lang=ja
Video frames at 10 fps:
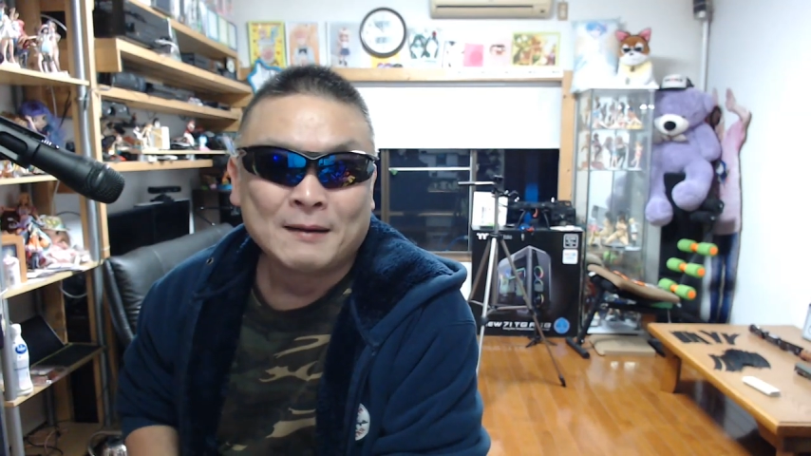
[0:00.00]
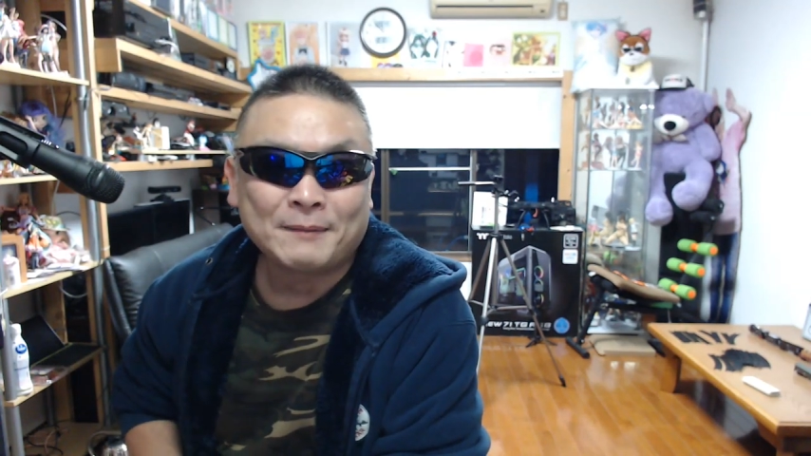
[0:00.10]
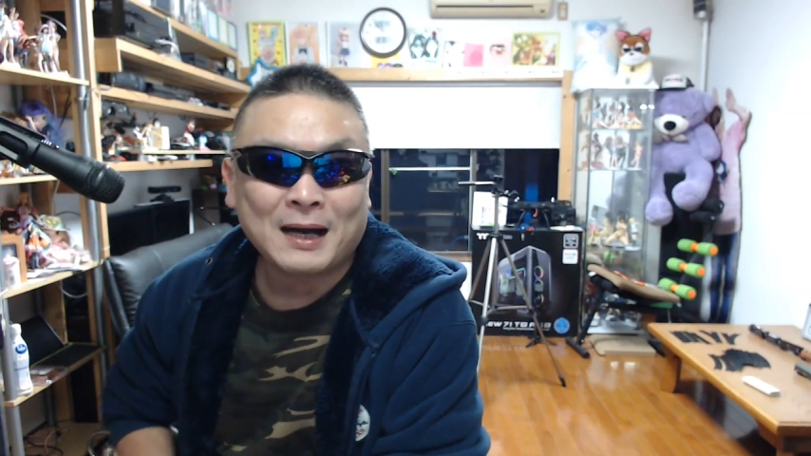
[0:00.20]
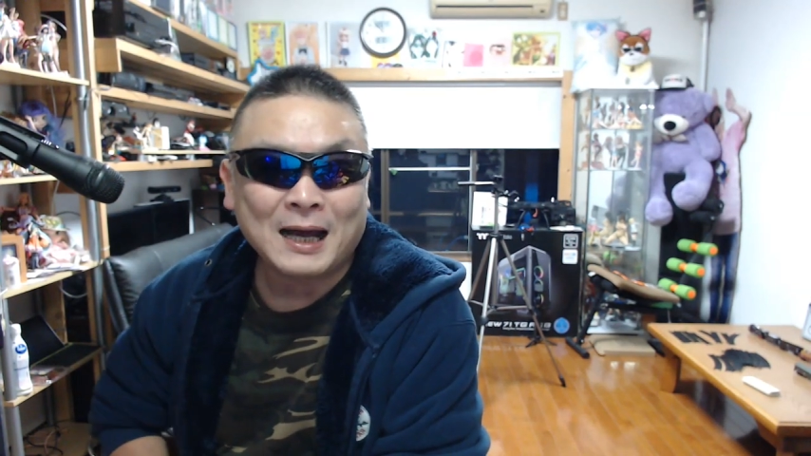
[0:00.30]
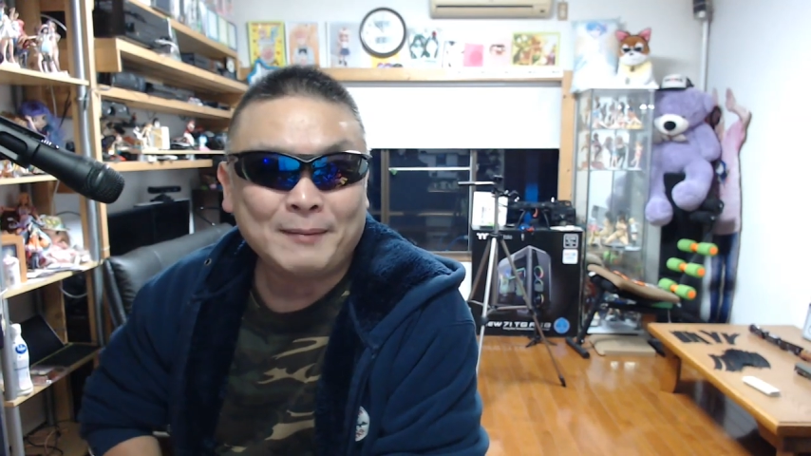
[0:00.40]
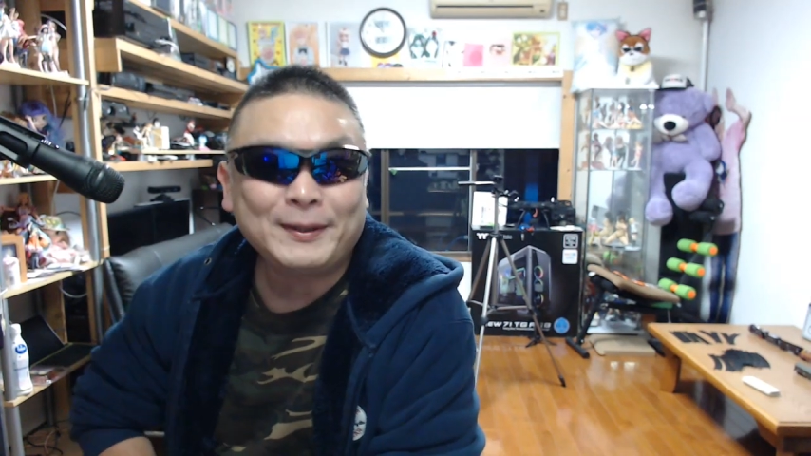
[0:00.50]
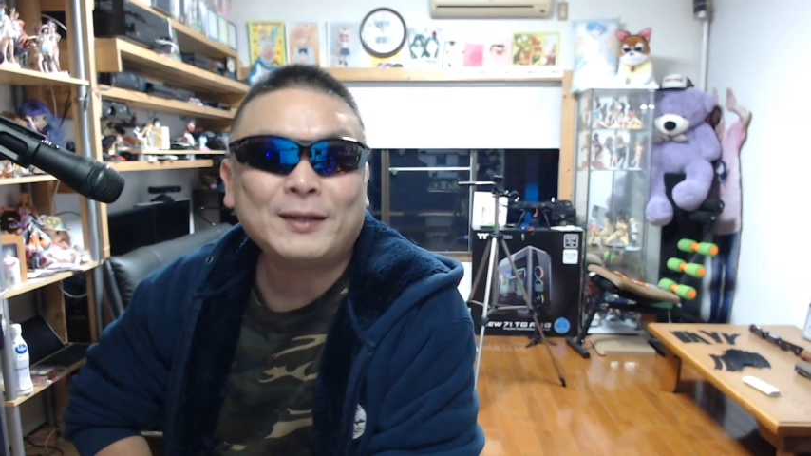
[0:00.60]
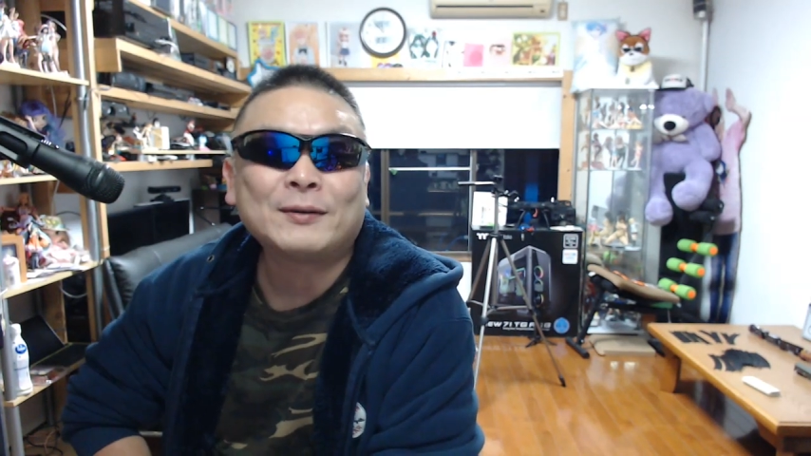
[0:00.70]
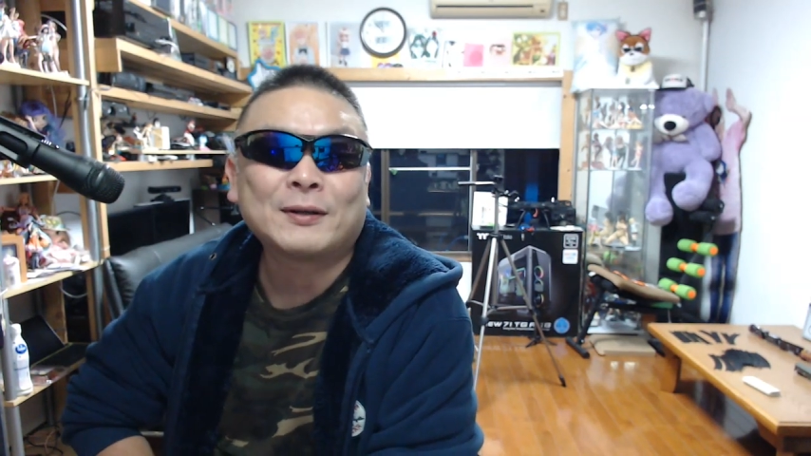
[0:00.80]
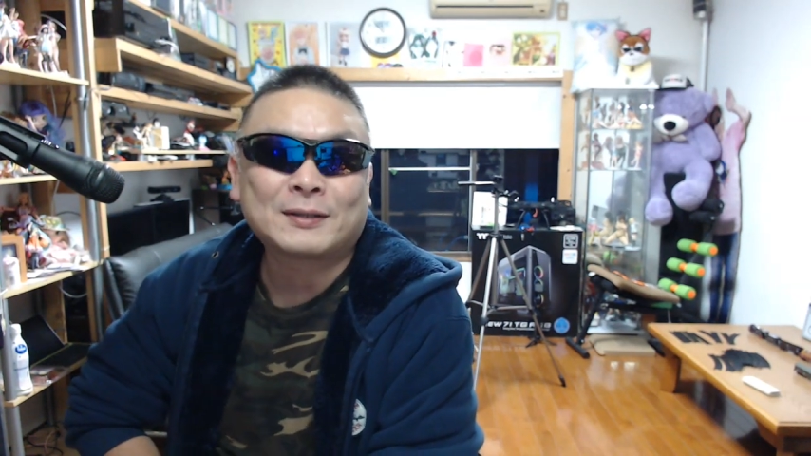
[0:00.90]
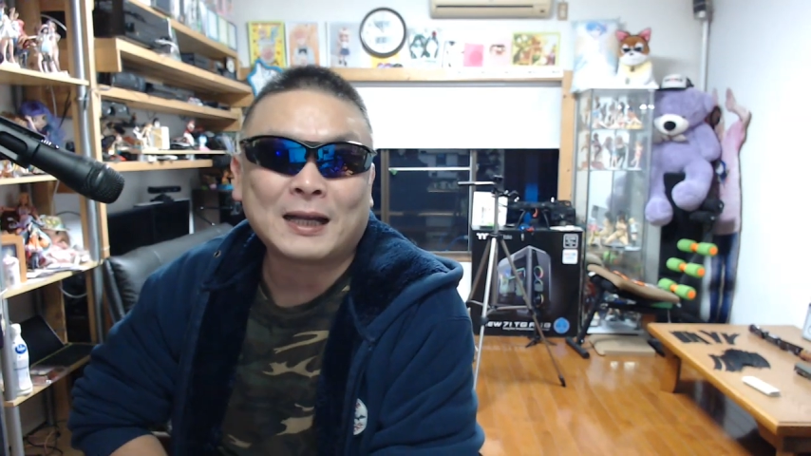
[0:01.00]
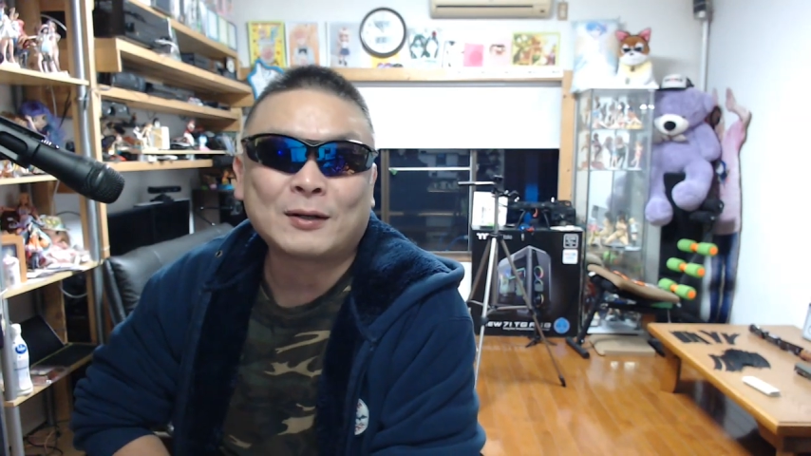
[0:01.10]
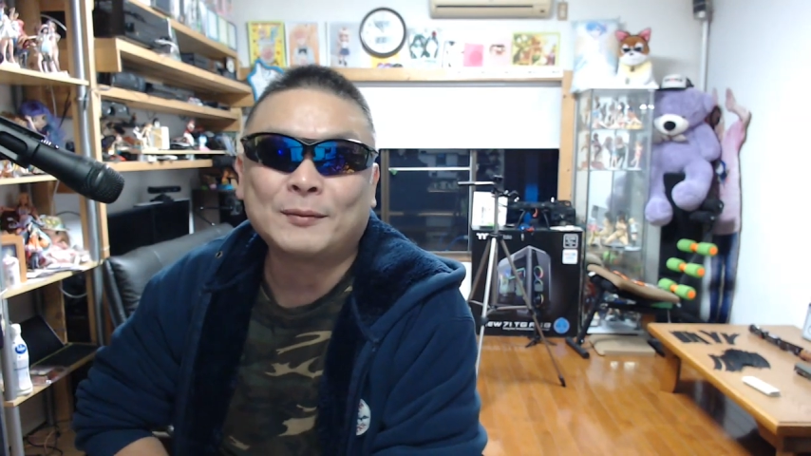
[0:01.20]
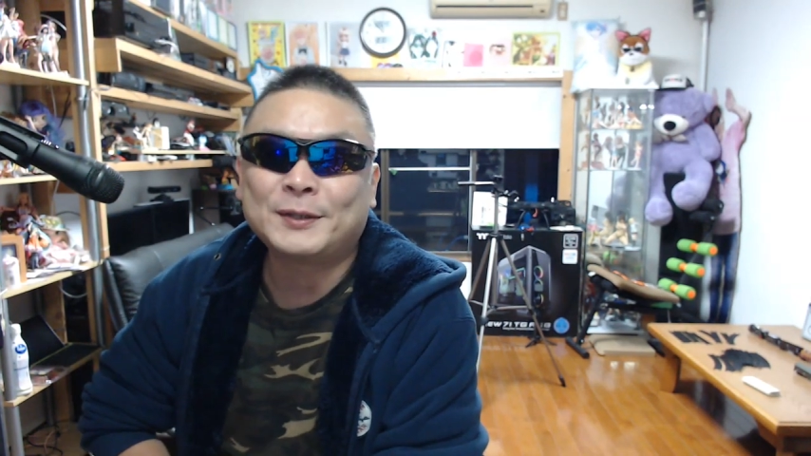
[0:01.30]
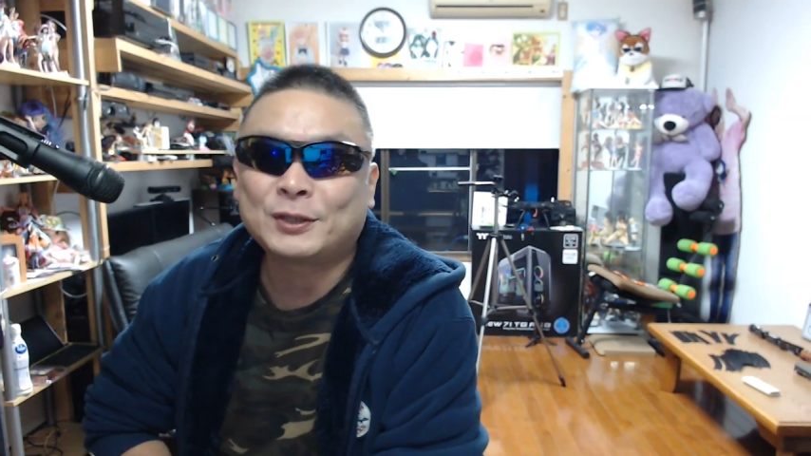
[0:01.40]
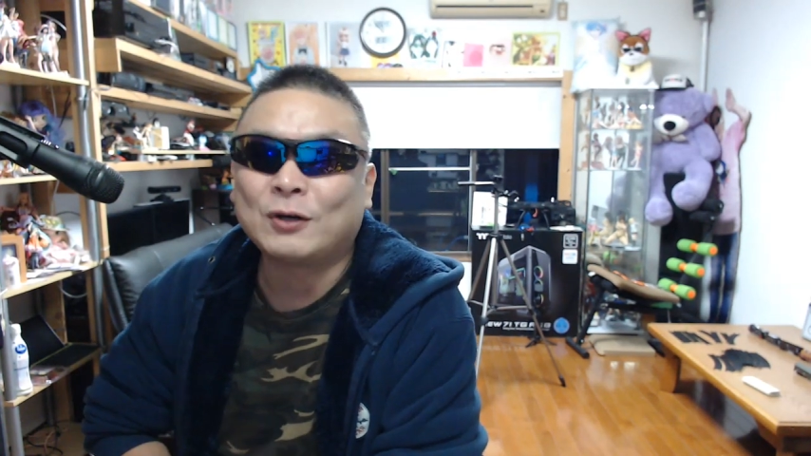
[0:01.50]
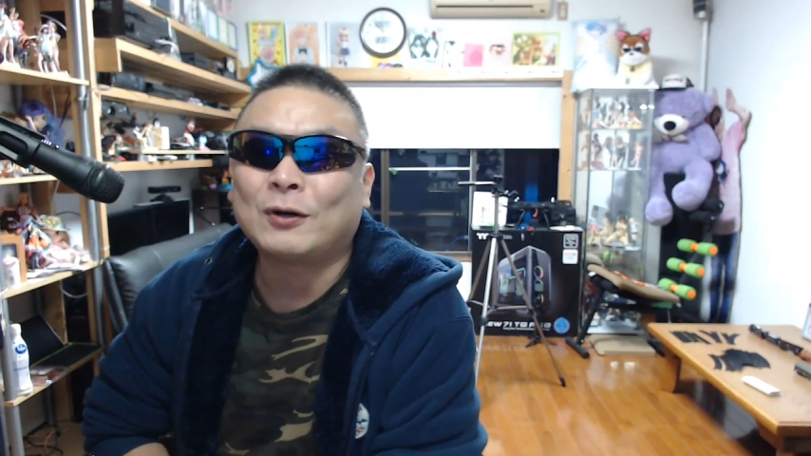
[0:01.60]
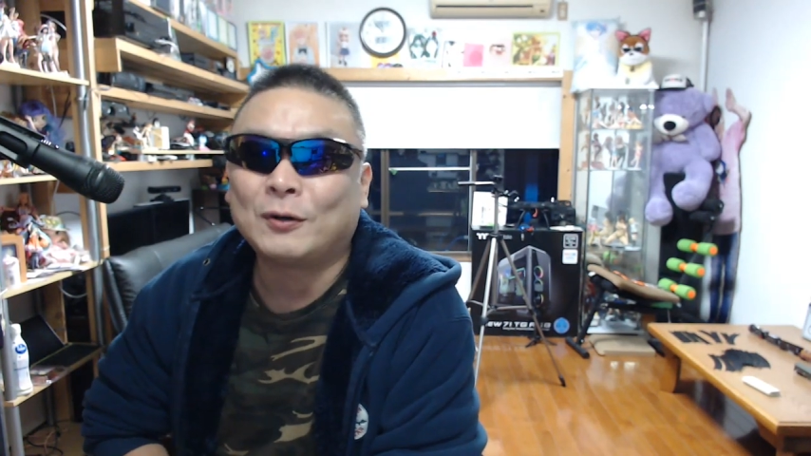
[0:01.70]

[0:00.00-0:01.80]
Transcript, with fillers: まあ、iVideo のタレコミ情